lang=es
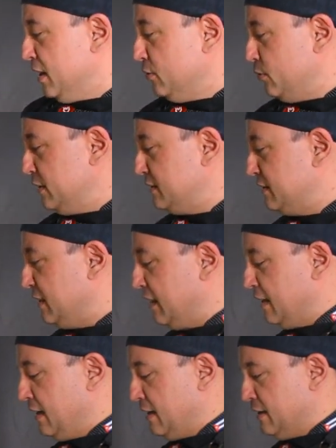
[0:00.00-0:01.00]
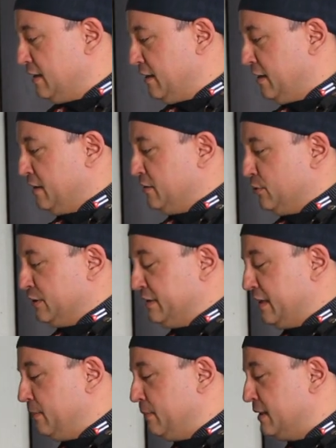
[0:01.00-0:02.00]
nuestra, eh,
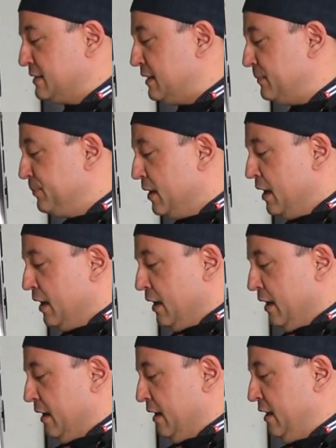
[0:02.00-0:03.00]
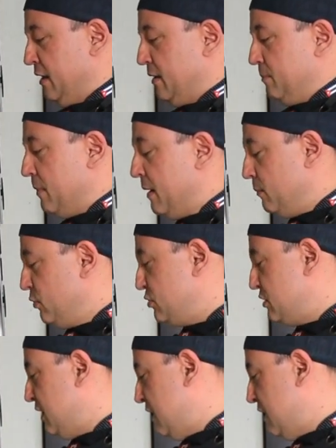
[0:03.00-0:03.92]
nuestra masa y vamos